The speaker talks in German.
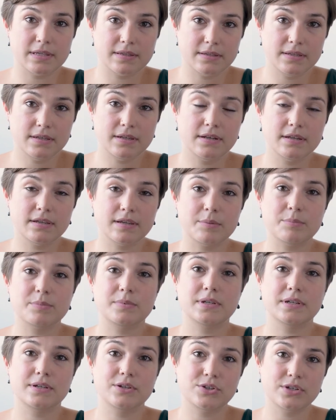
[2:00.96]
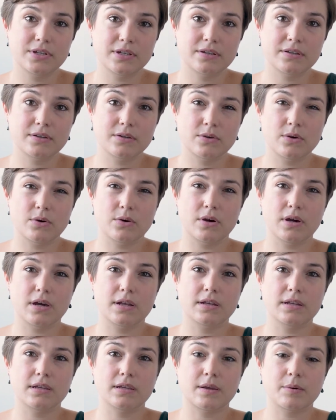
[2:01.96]
passiert. Ich habe die Geschichten
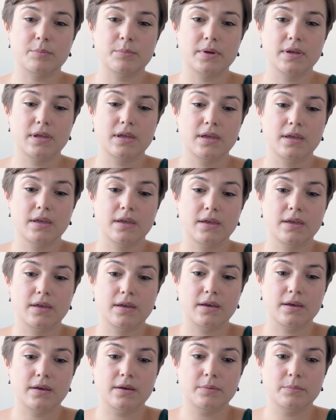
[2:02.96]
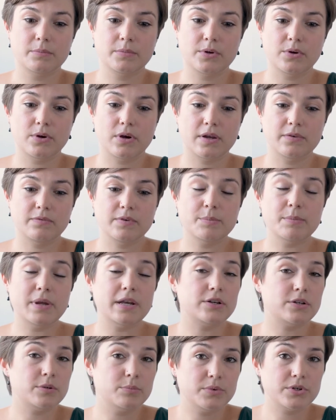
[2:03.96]
gehört, ich habe ähm, gehört, wie
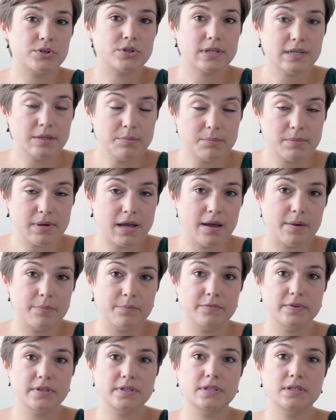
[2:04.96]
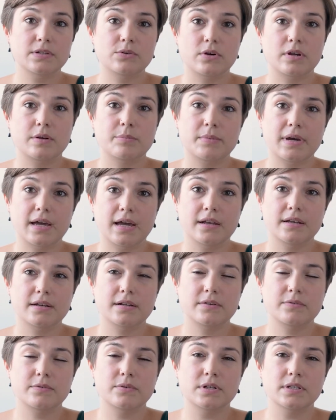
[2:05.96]
Menschen beschrieben haben, wie sie dort
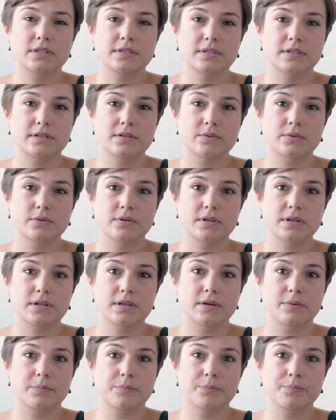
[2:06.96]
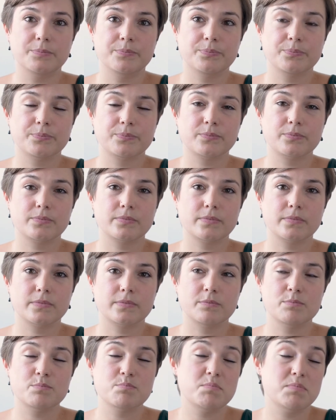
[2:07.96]
behandelt worden sind. Und ähm,
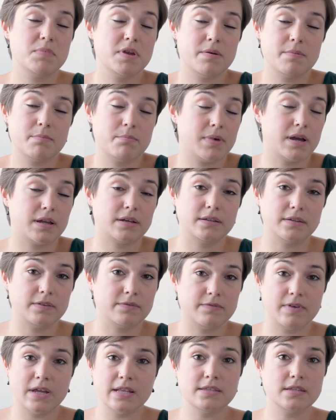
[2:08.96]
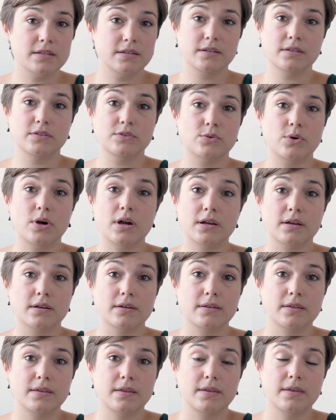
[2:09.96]
mir macht es wahnsinnige
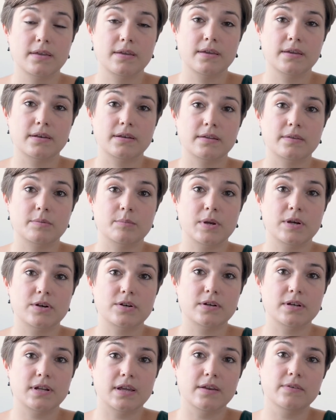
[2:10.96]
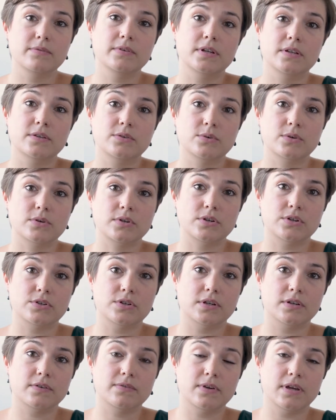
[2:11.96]
Sorgen, dass Menschen dahin wieder
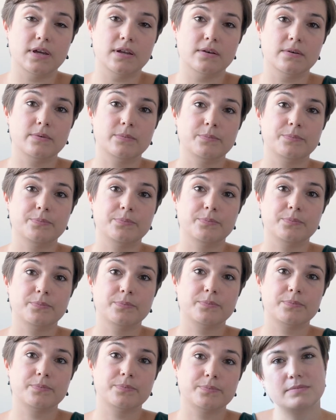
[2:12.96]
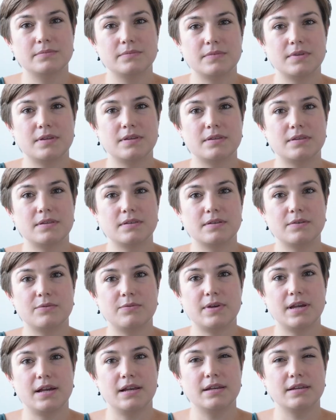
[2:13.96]
zurückgeschickt werden. Das ist
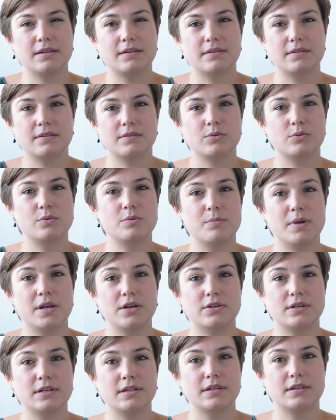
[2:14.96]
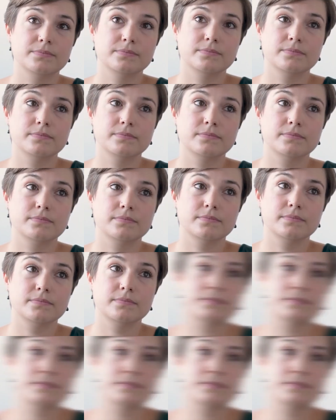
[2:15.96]
gefährlich, das ist unmenschlich. Ähm,